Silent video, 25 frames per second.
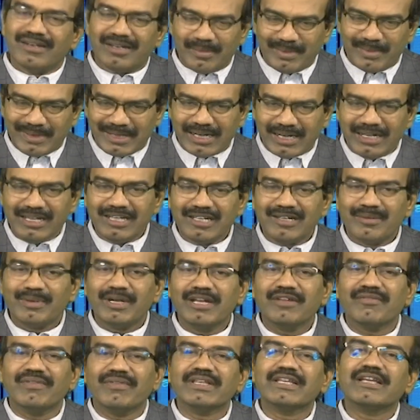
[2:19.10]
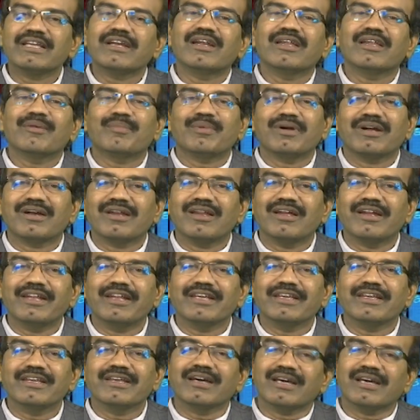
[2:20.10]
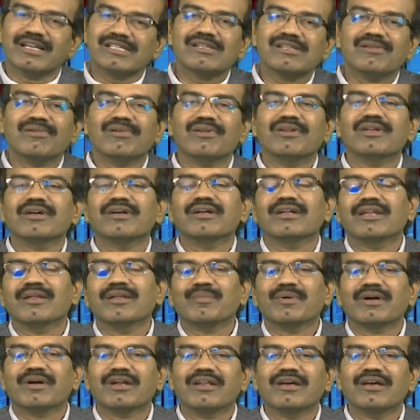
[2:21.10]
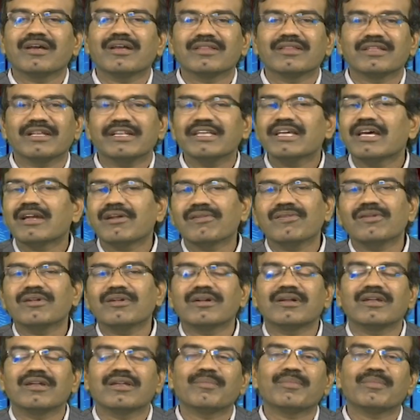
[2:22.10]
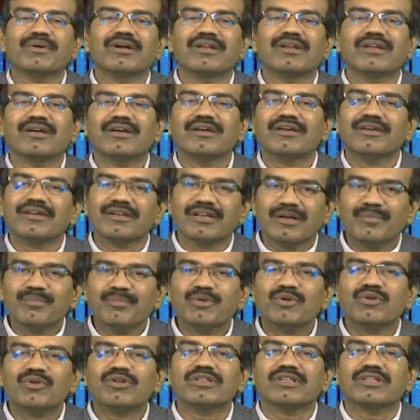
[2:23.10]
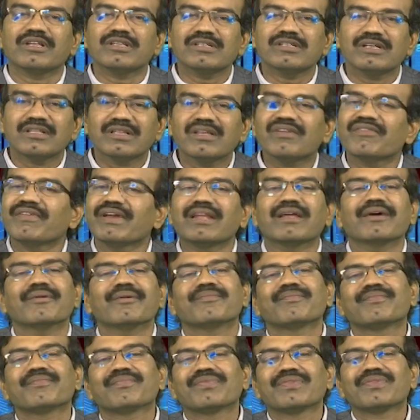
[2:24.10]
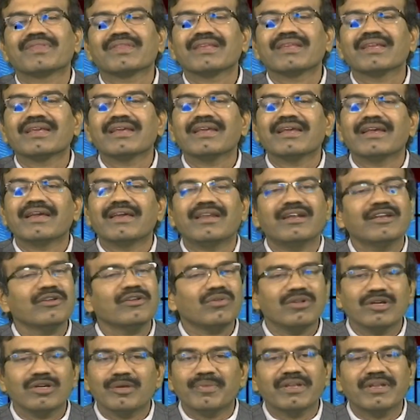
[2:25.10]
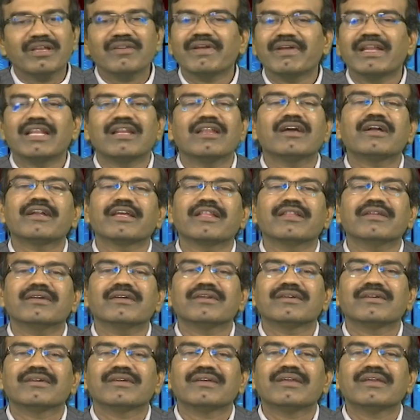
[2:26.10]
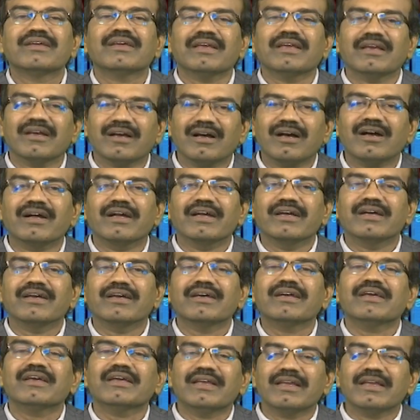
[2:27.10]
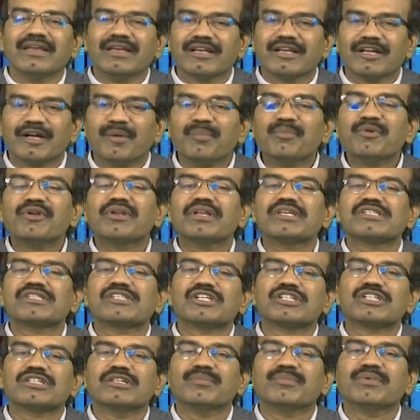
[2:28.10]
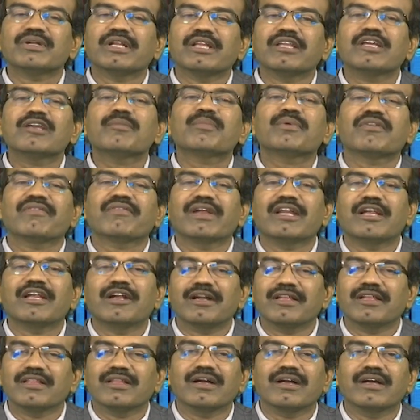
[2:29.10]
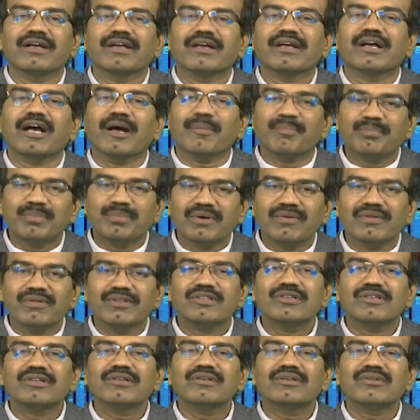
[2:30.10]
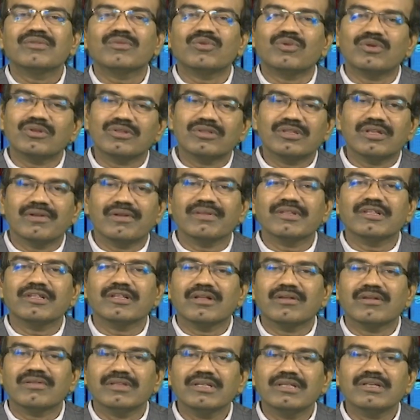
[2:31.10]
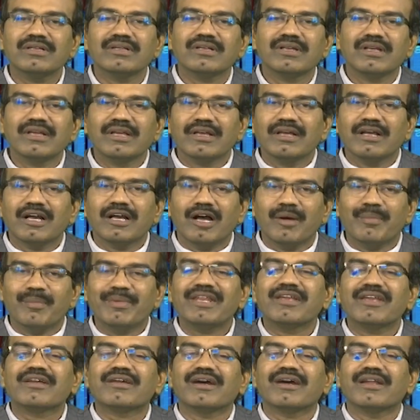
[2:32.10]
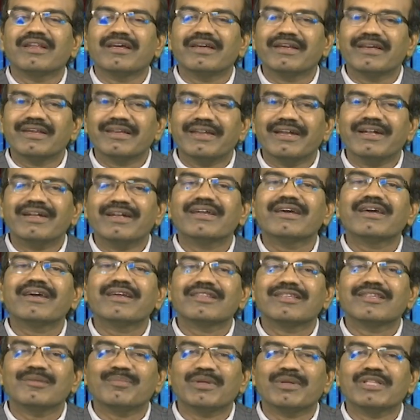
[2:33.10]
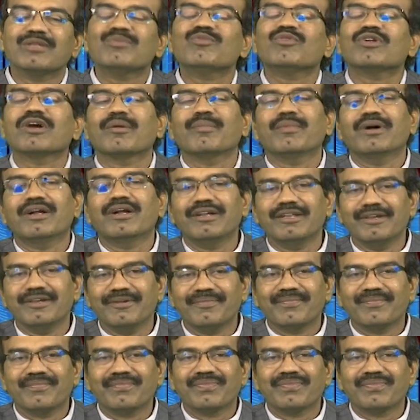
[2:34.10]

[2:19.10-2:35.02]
நம்ம கண்ணுக்கு முன்னாடி வங்கிகளில் பார்க்கலாம் இன்றைக்கி அரசு நிறுவனங்களில் பார்க்கலாம் தனியார் அலுவலகங்களில் பார்க்கலாம் கம்ப்யூட்டர் தெரிஞ்சால் தான் வேலை இல்லாட்டி உங்களுக்கு பெரிய வேலையெல்லாம் கிடையாது ஆக கம்ப்யூட்டரைசேஷன் அப்போ நிறைய பேர் வேலையை எழுந்தாங்க அப்போ வந்து ஒருத்தர் வந்து அதாவது அமெரிக்காவில் ரெண்டாயிரத்தி பதிமூணாம் ஆண்டு